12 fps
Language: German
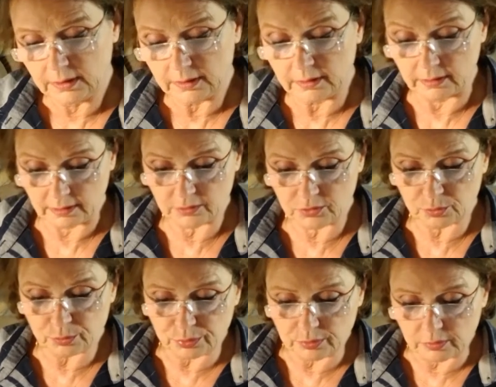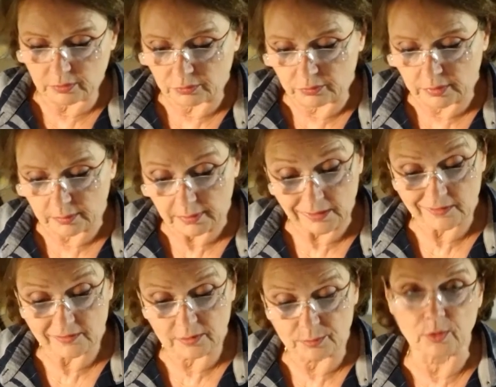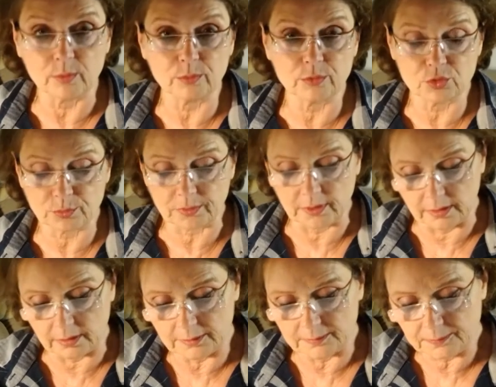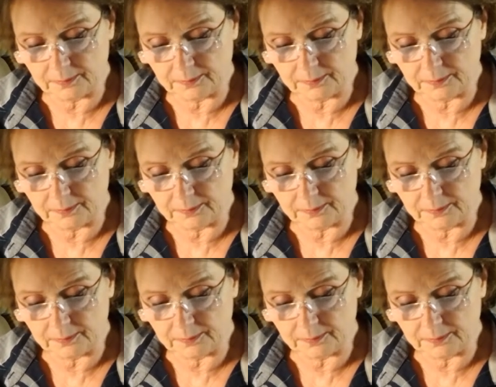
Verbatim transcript: ging Aschenputtel zu dem Haselbaum und sprach